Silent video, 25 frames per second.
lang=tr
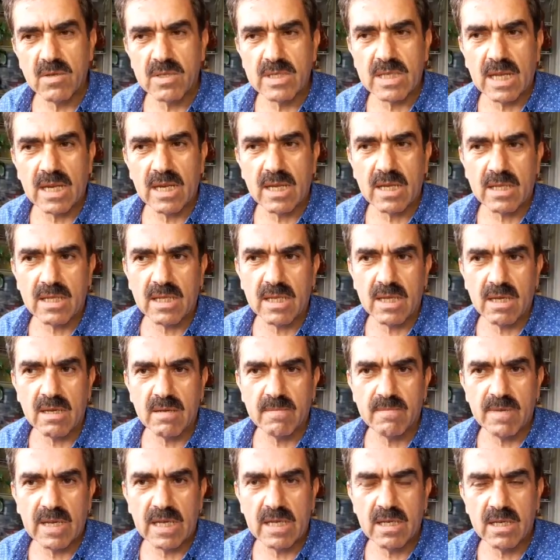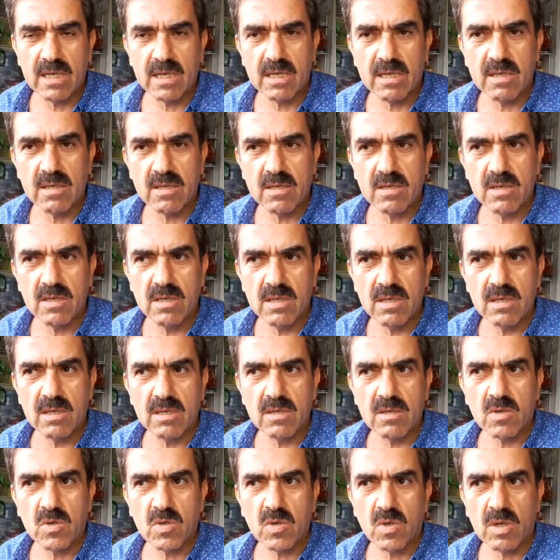özellikle beni e,
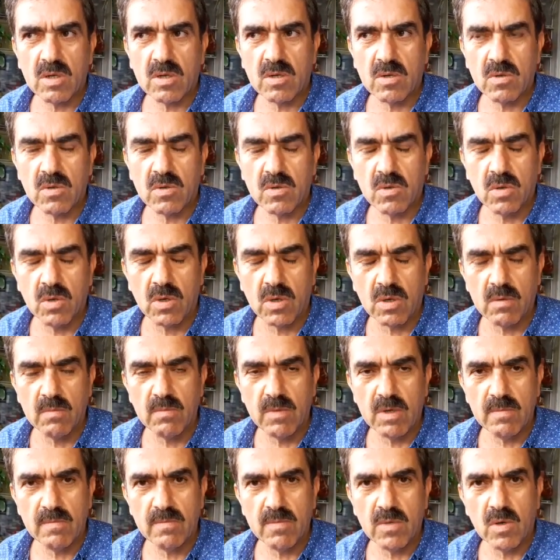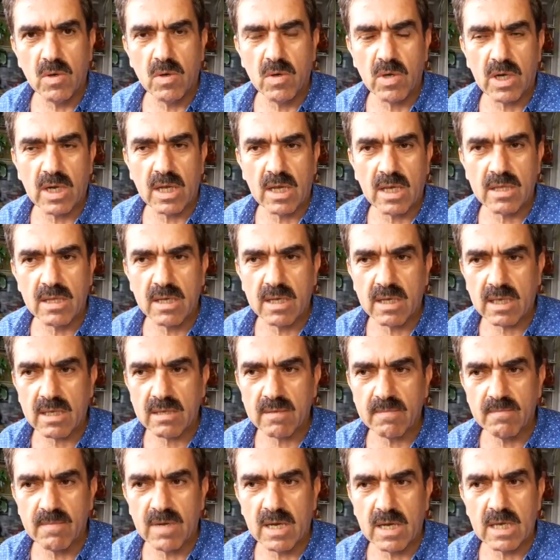kurumum orada
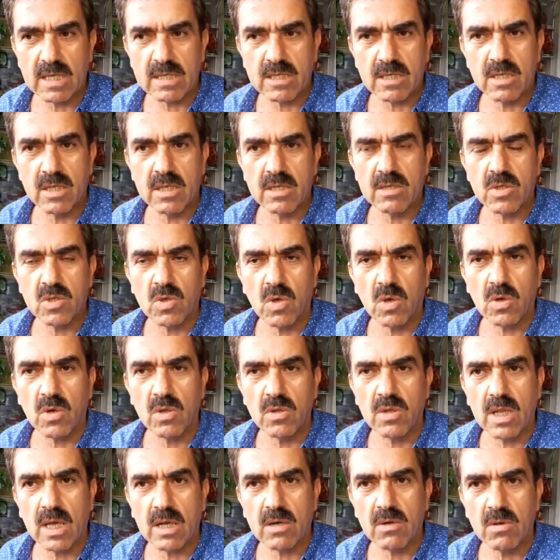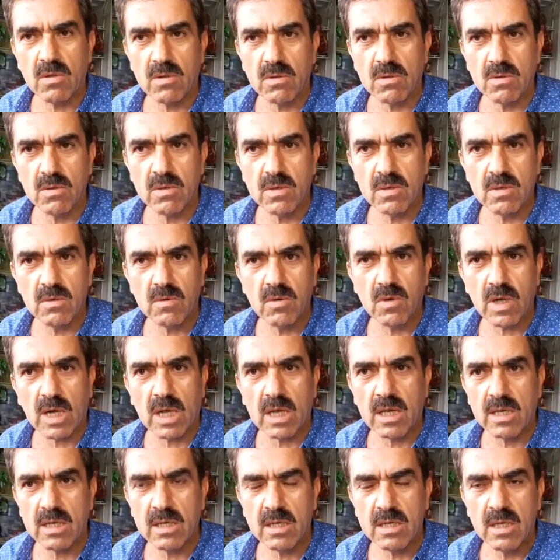bazı sorunlar olduğunu,
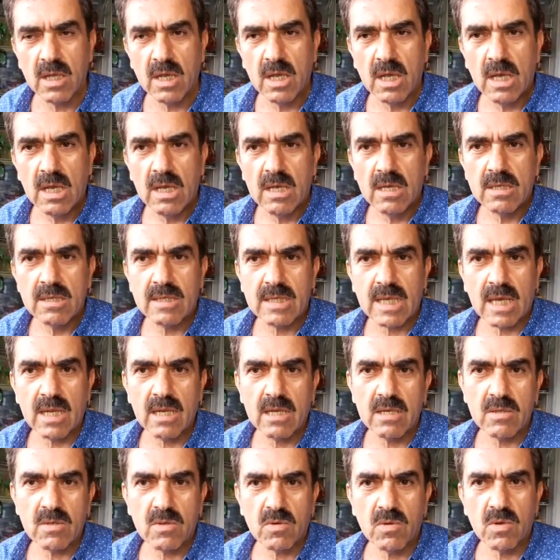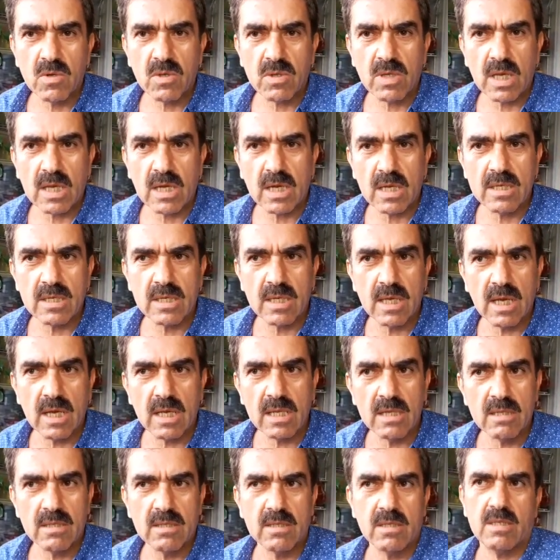orayı senin
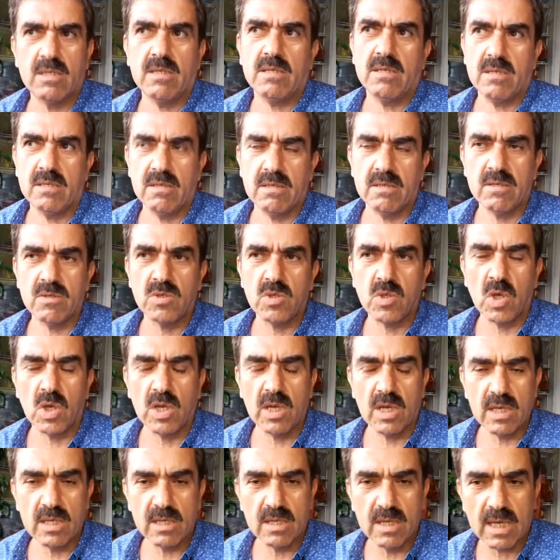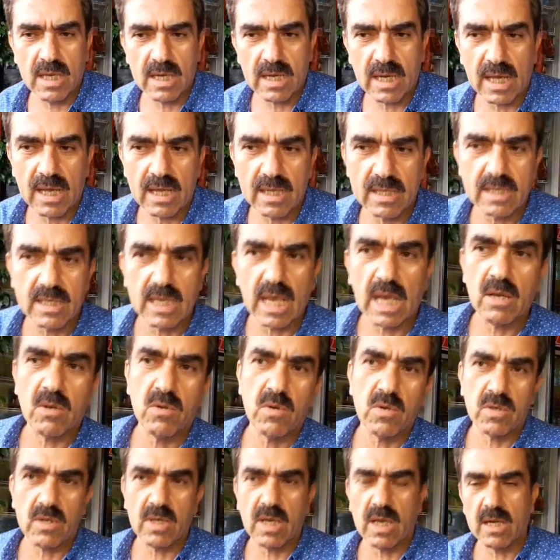kurtaracağını söylediler. Yani sen
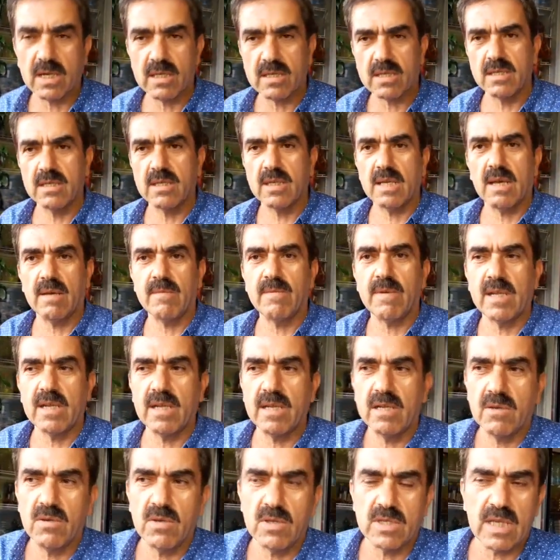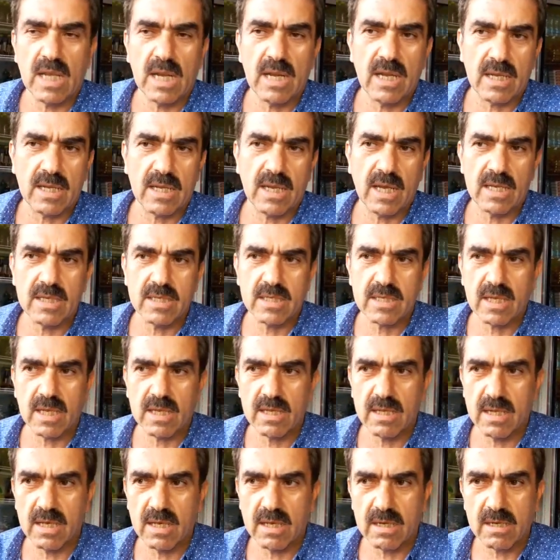kurtarırsın diye bana özellikle
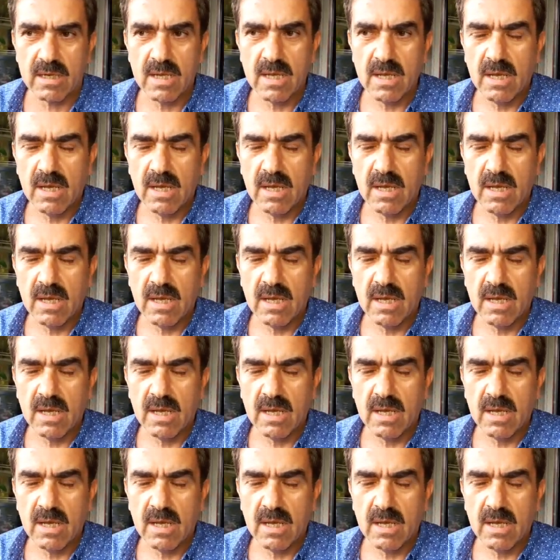istediler.